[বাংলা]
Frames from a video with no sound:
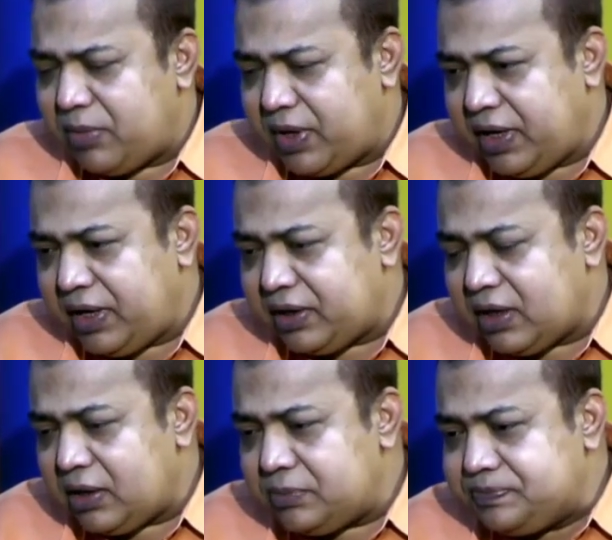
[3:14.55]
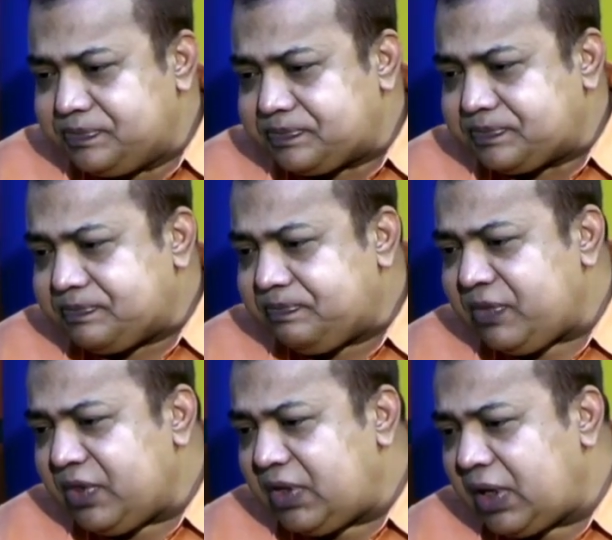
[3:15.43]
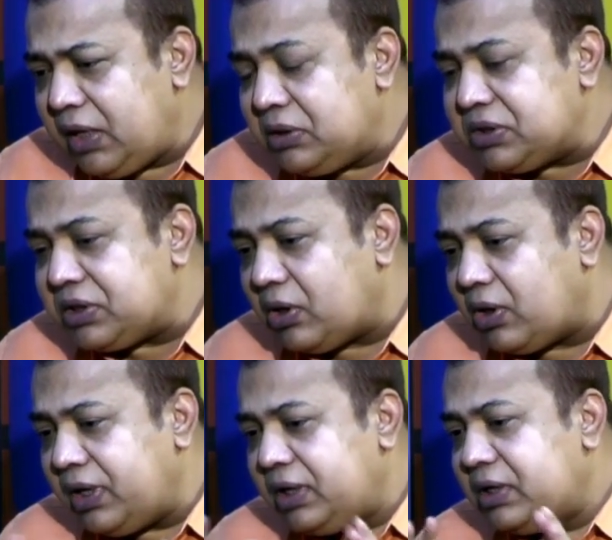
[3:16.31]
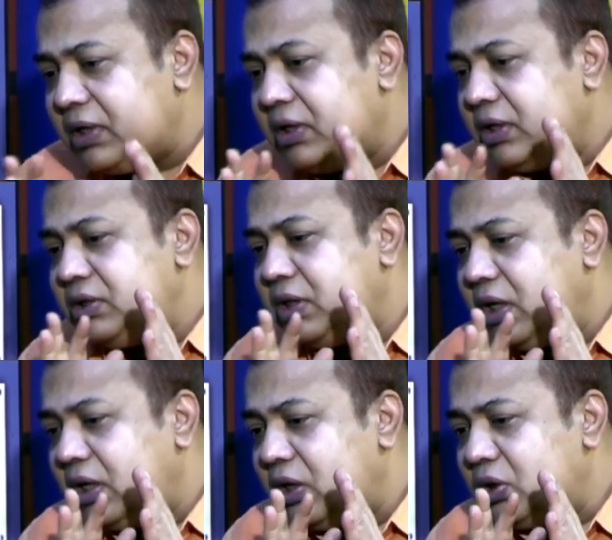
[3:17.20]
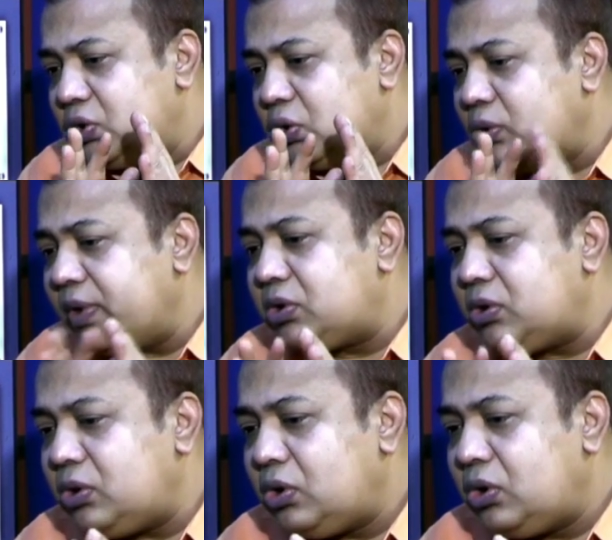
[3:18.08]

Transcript: মানে এটাতে যেটা হয় যে শুধুমাত্র